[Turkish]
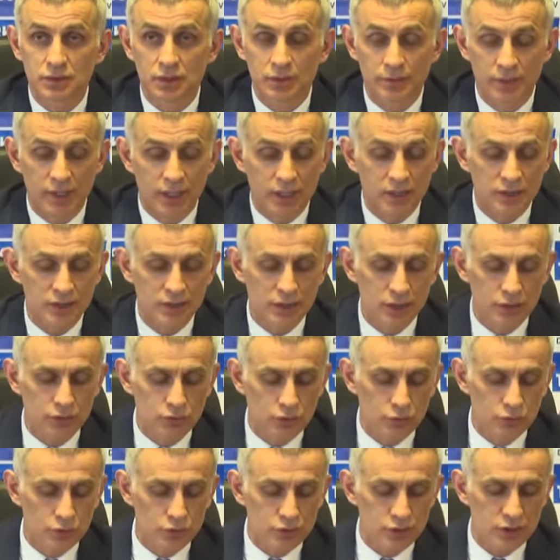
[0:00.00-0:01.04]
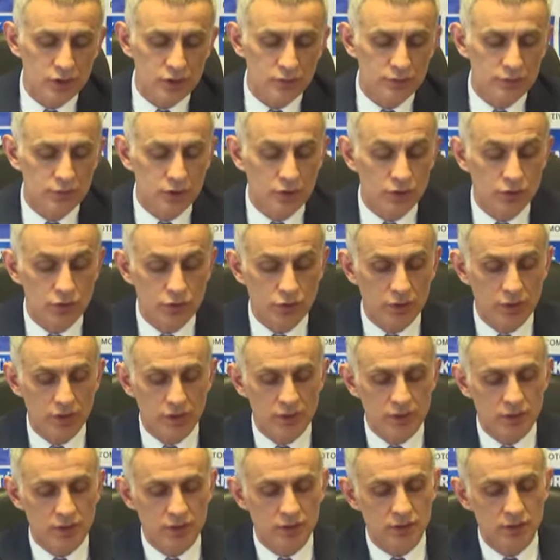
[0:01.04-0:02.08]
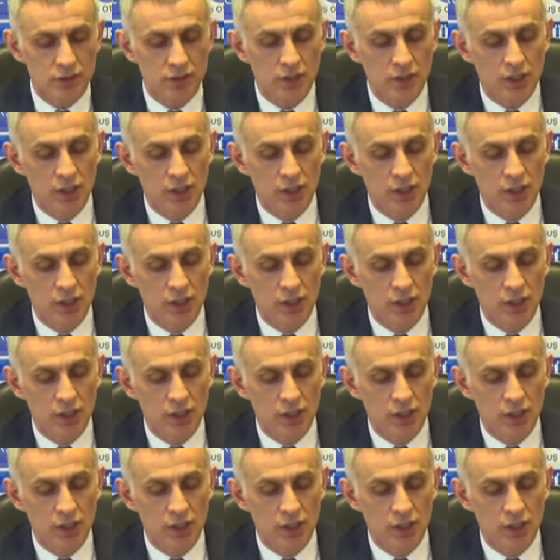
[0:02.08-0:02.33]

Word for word: Ama art niyetli olursanız bunları söylersiniz.